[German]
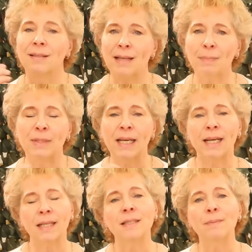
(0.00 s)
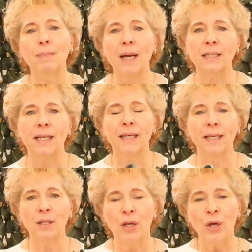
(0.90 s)
samt den ganzen
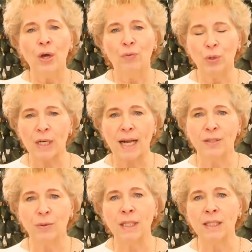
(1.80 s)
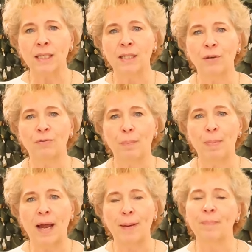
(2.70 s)
Bakterien würde also hier drinne
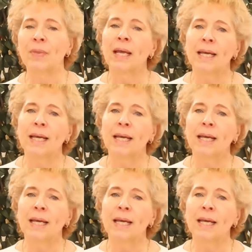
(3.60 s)
verbleiben.